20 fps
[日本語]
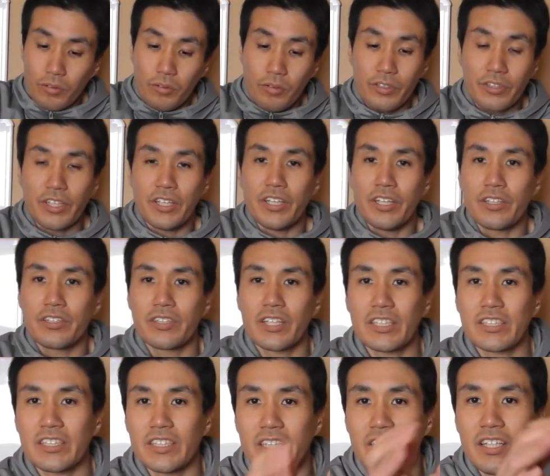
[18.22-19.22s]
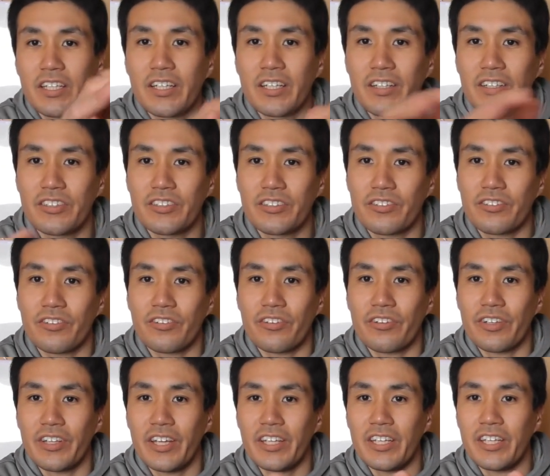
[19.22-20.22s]
こういうニンニクたちね、ちょっとこ
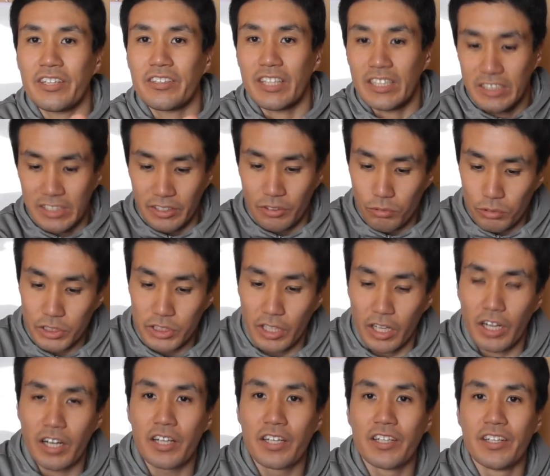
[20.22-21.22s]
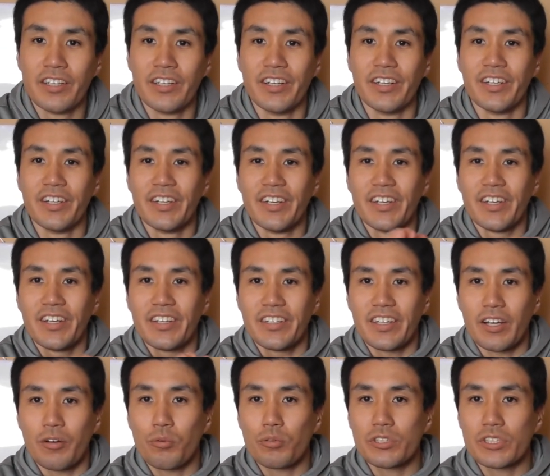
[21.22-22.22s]
こねニンニクたち、落ちた
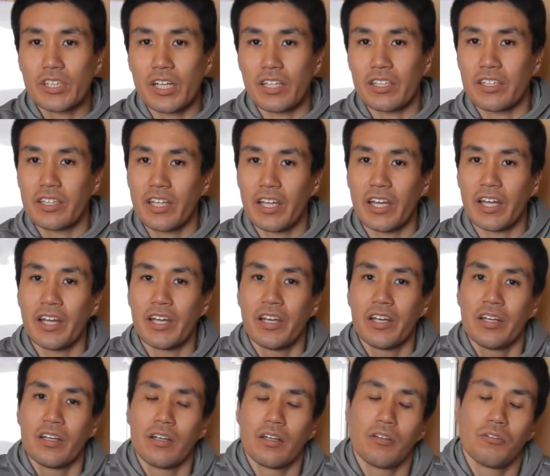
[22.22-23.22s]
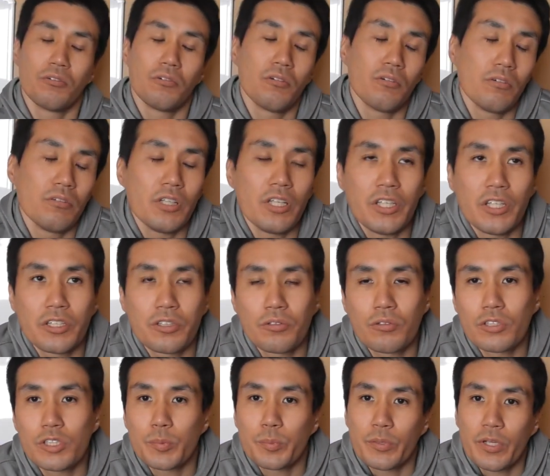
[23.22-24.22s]
ね、を使って、あの、ニンニク
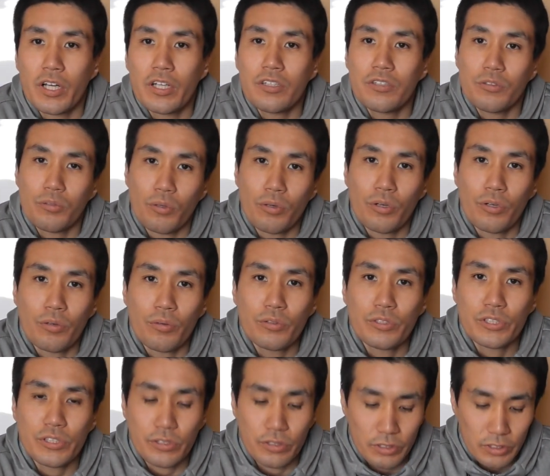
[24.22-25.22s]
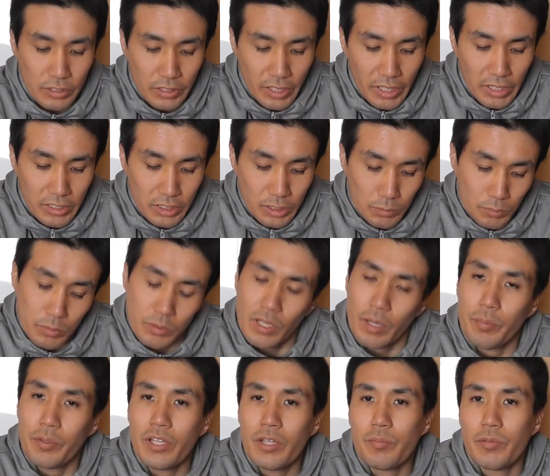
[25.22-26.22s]
のスプラウトを作って自分を
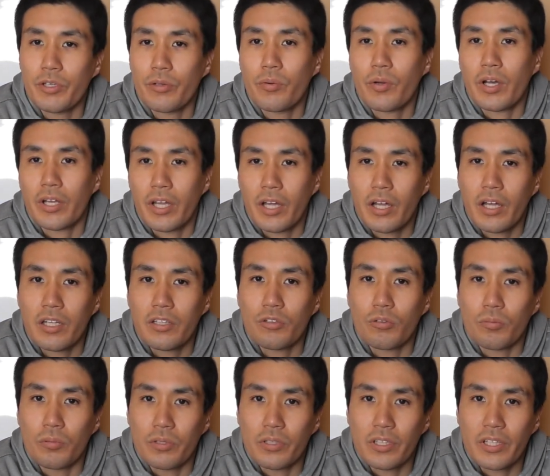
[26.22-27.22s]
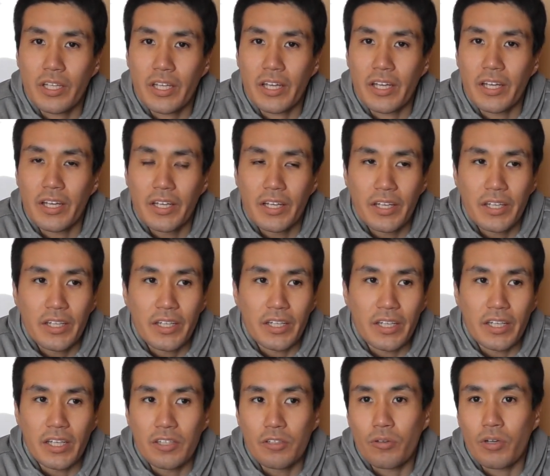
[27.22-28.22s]
食べてみようかなと思って、
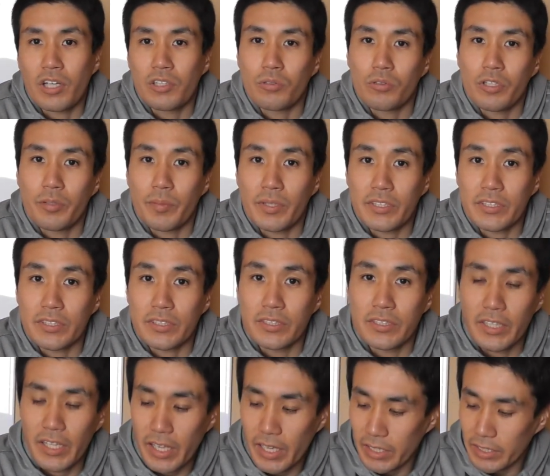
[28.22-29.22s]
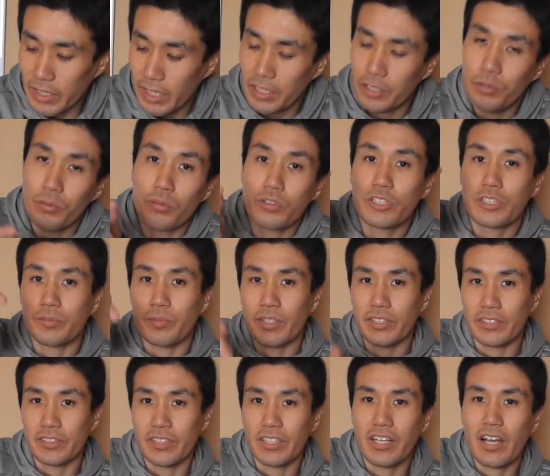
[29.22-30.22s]
えー、動画撮ってますんで、作業をしま
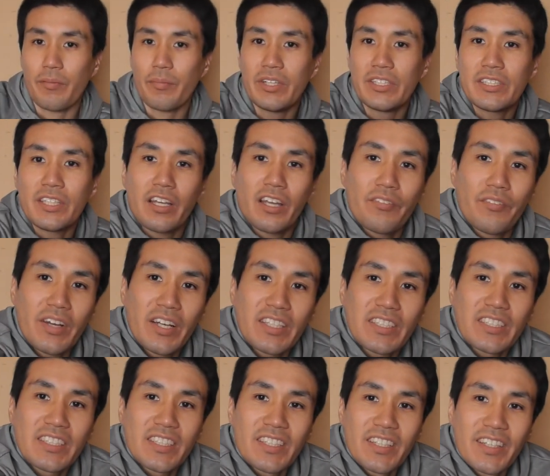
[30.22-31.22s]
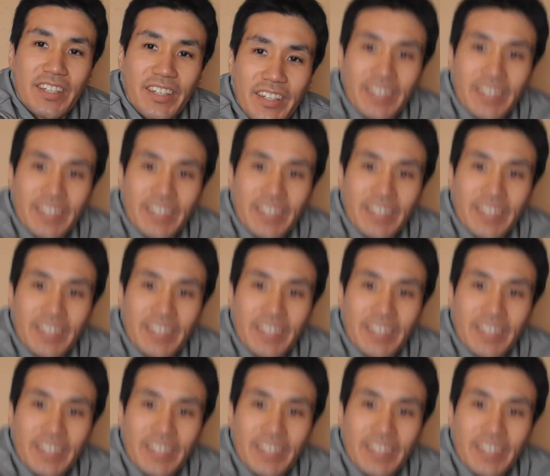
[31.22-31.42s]
すんで、画面下げます。